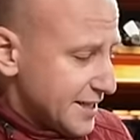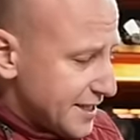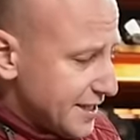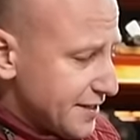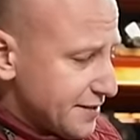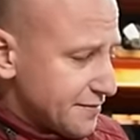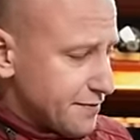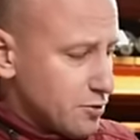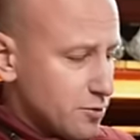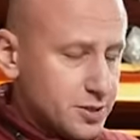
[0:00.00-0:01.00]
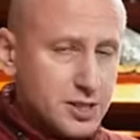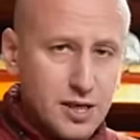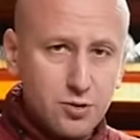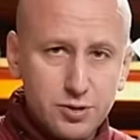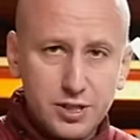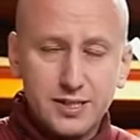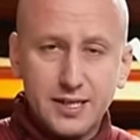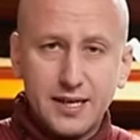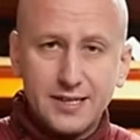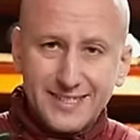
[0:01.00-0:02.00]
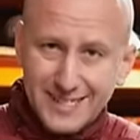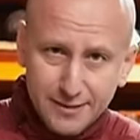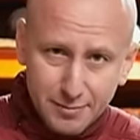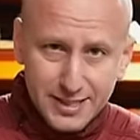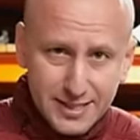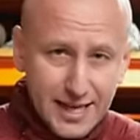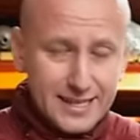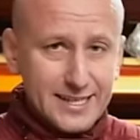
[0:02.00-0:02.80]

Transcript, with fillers: и в нем же находится термостат.